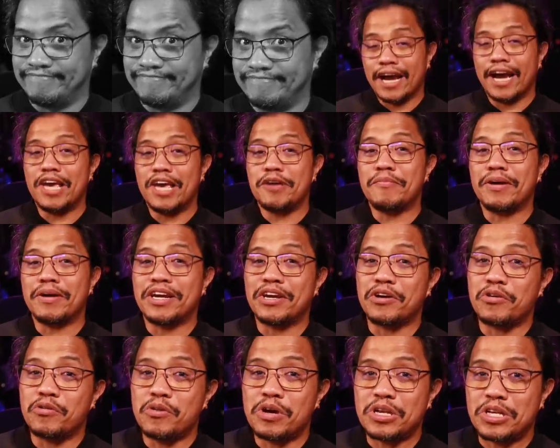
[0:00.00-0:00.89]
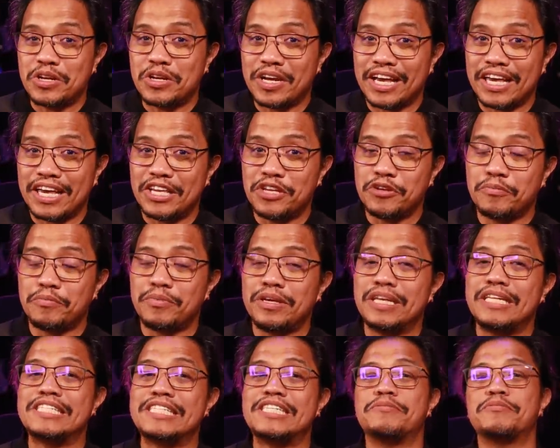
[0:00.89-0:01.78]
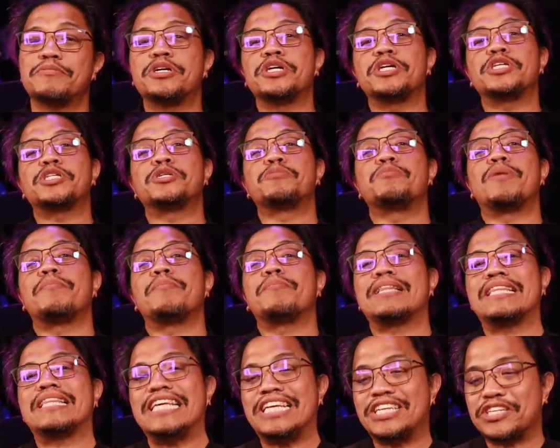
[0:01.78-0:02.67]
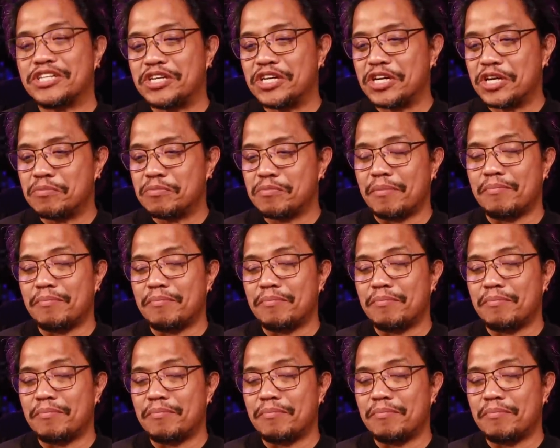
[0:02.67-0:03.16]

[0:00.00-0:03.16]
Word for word: Ngayon, pag nakuha nyo ng inyong PDC merch, mapa t-shirt,